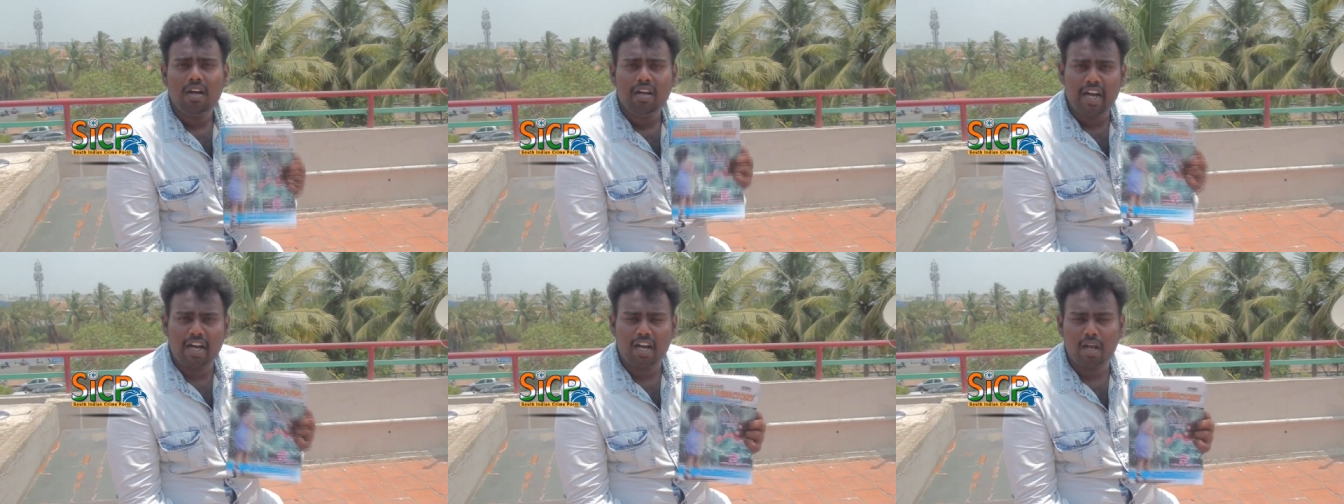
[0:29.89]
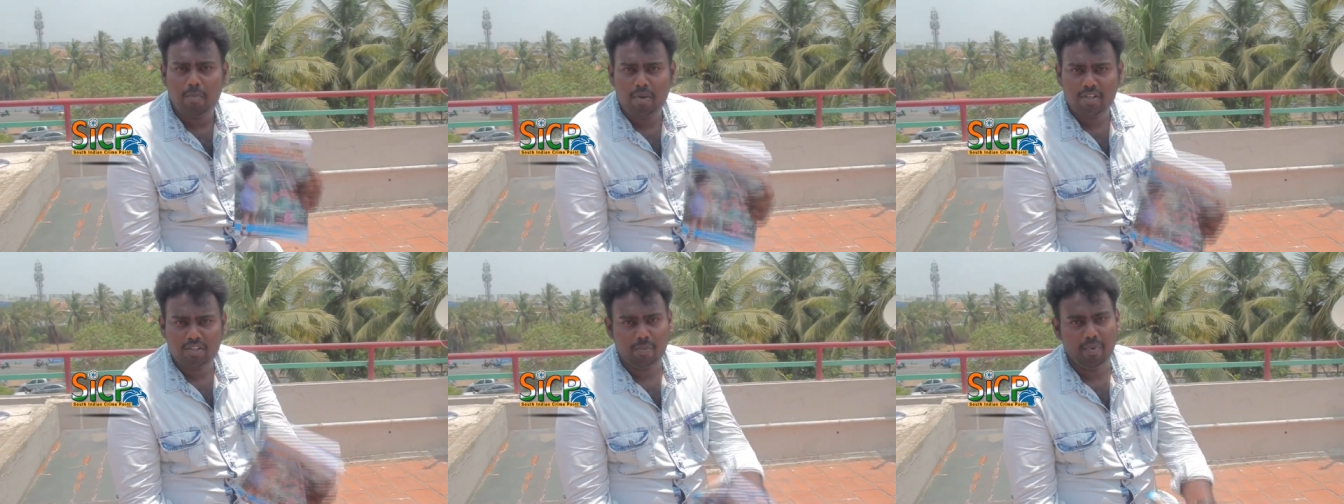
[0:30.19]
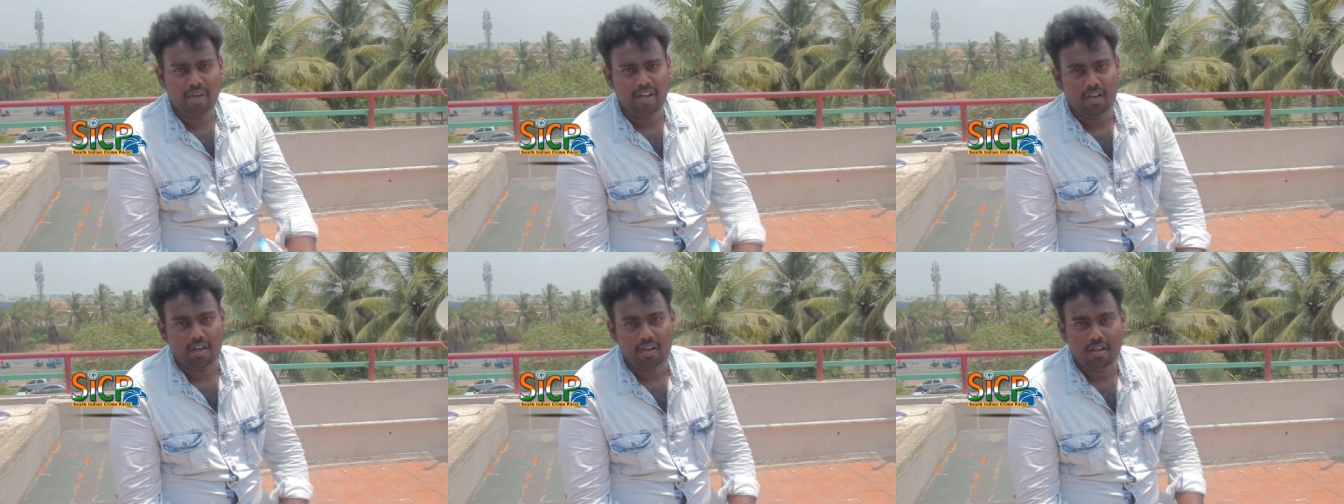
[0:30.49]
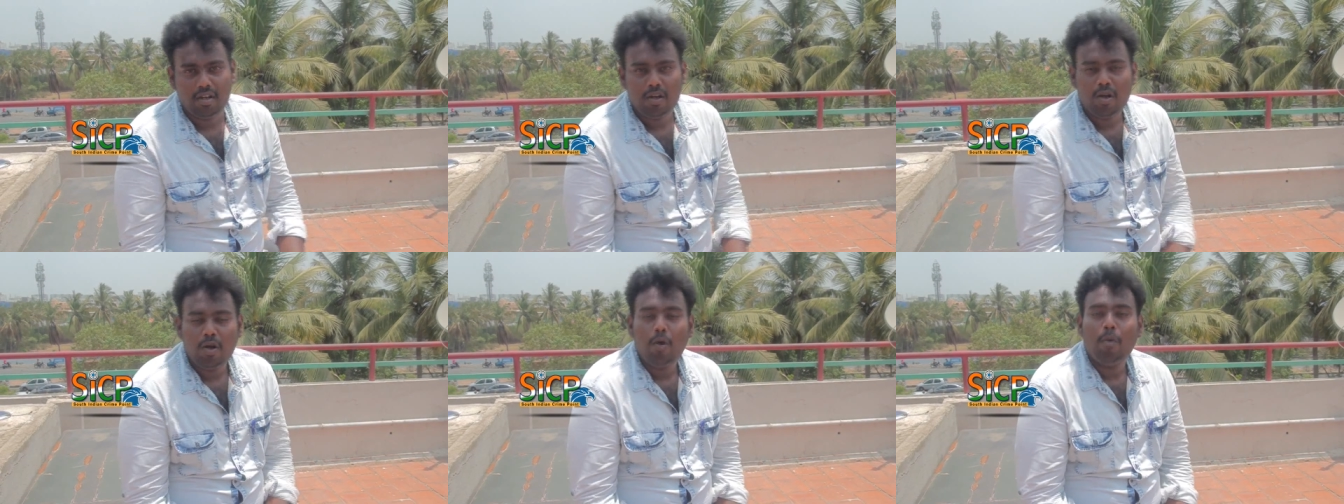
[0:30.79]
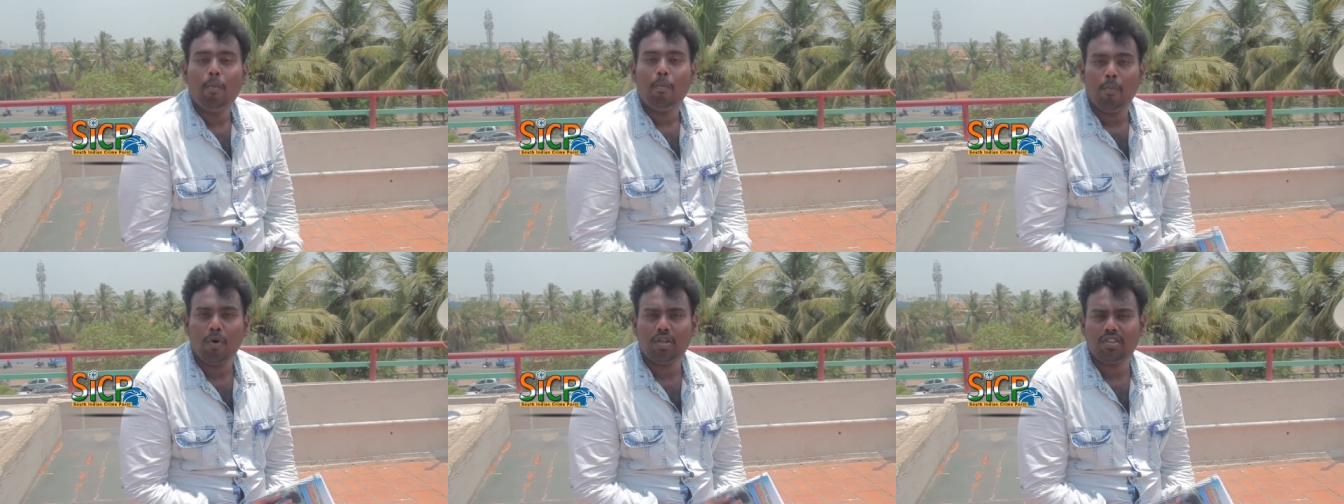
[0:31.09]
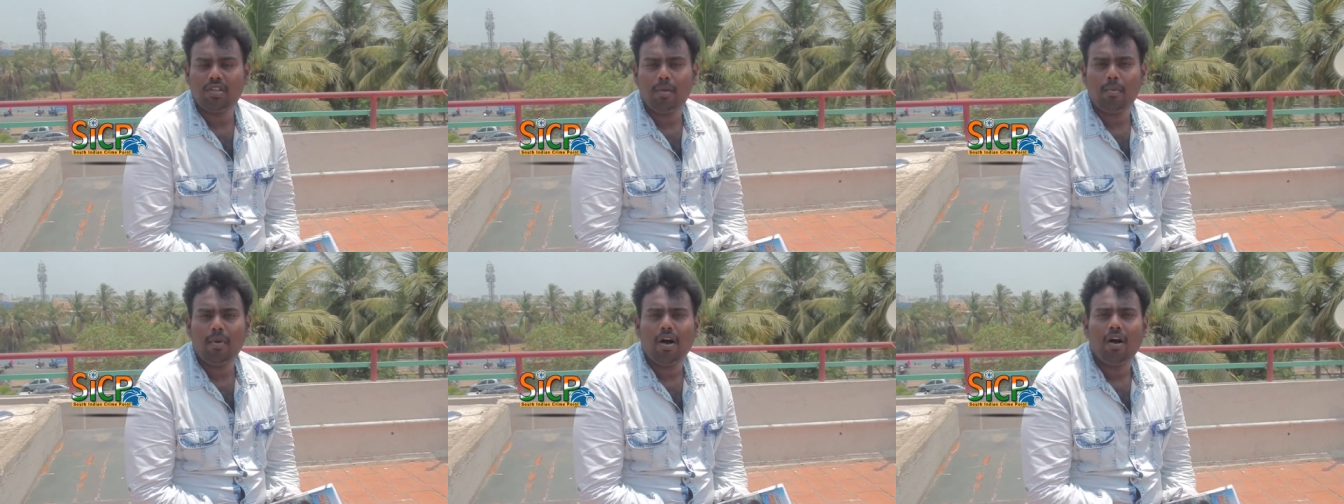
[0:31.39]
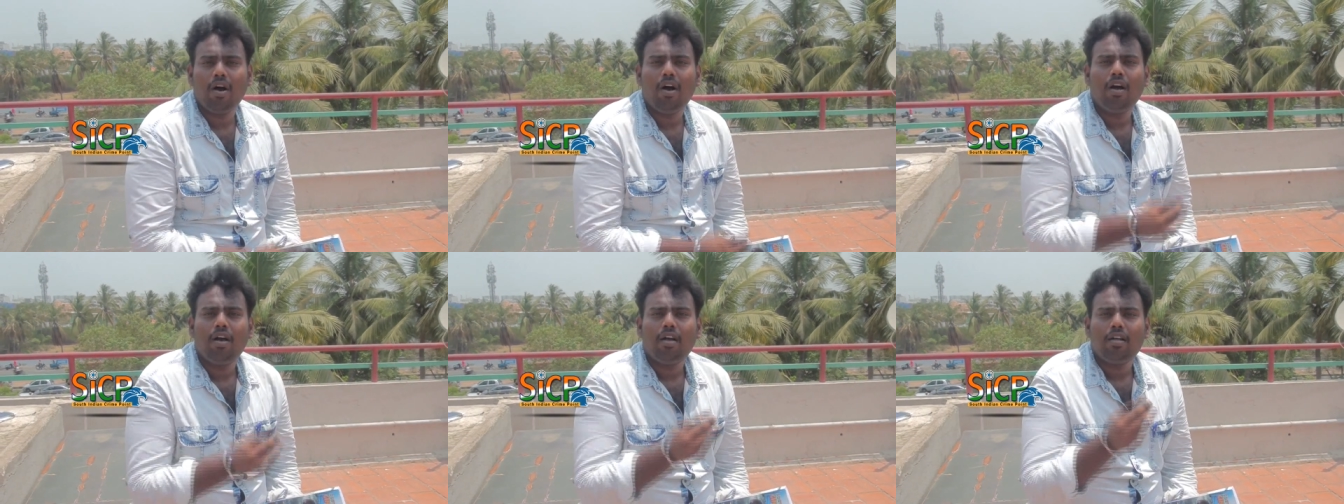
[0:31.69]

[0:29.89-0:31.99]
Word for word: டேட்டா பேஸுமே இருக்குது மொத்தமாக